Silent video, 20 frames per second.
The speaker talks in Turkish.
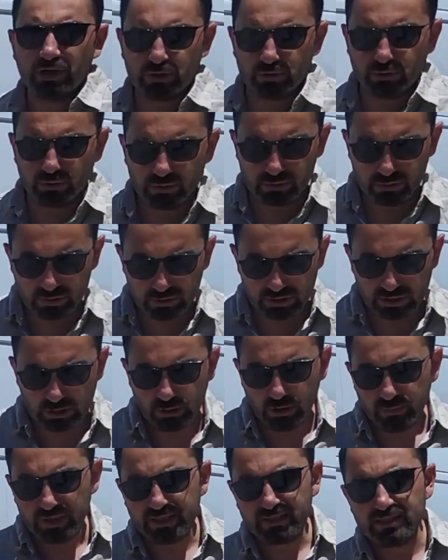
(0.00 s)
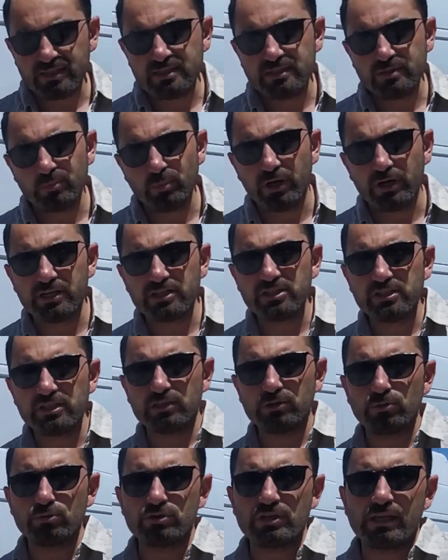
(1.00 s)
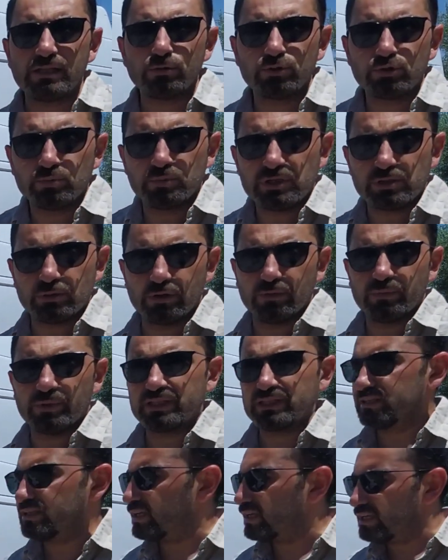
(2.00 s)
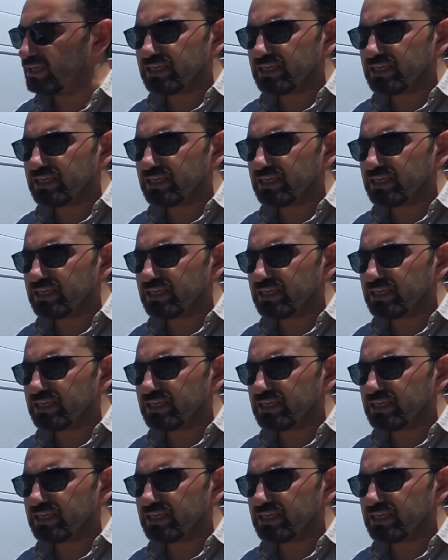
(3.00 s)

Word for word: bakıyoruz. Kilometresi bu aracın 253 bin kilometrede.